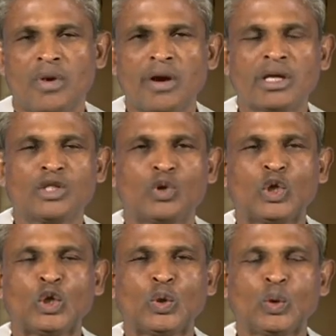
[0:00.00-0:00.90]
ஆக இது
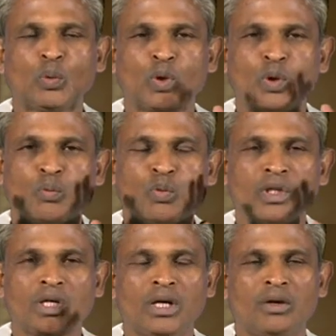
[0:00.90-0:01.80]
ஒரு
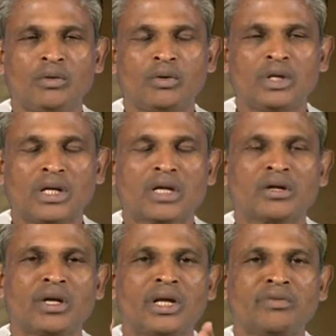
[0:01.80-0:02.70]
புதிய ஒரு
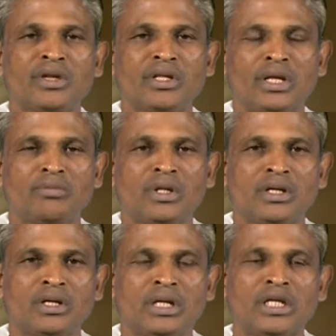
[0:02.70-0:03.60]
நற்கருணை விருந்து
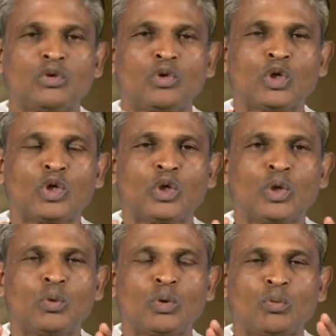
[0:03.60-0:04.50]
என்பது இது ஒரு
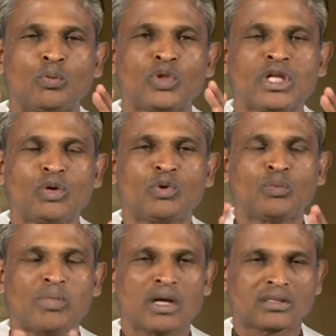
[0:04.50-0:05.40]
புதிய
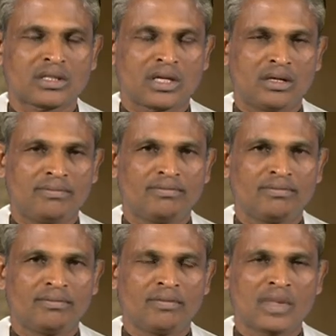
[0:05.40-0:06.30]
ஒரு பாஸ்கா
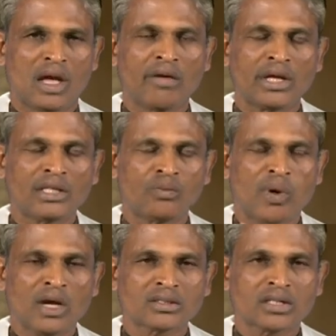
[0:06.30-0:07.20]
அவை இது
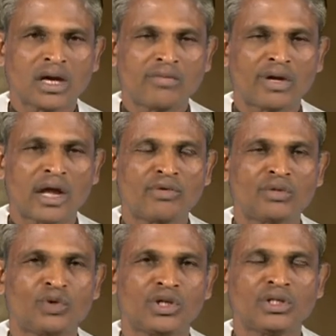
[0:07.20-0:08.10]
பாஸ்கா
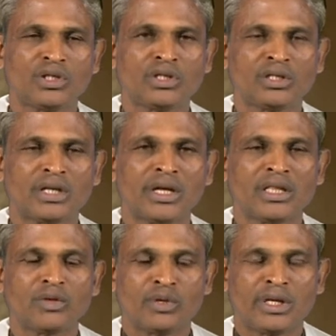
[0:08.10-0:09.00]
விழாவின் பொழுது
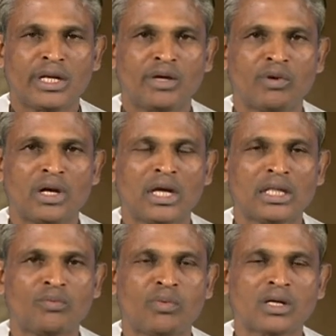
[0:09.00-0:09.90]
நடந்த ஒரு நிகழ்வாக
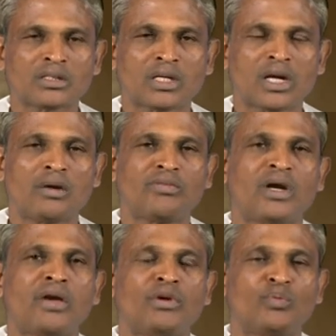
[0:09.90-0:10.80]
அந்த பாஸ்கா
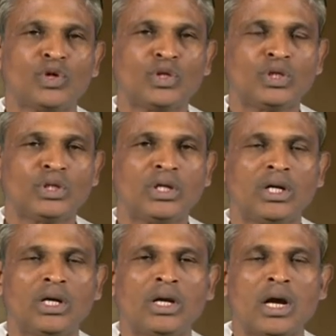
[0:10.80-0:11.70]
விழாவின் பொழுது
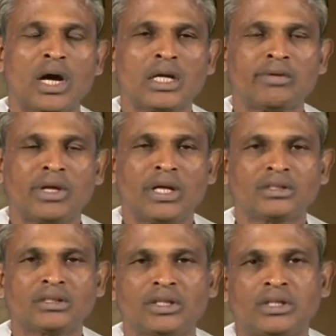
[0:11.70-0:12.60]
ஆண்டவர்
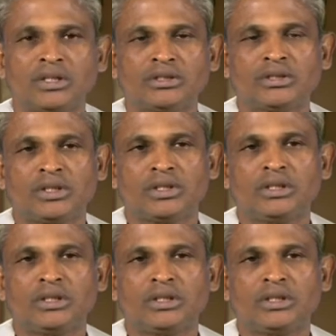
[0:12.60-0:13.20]
இயேசு கிறிஸ்து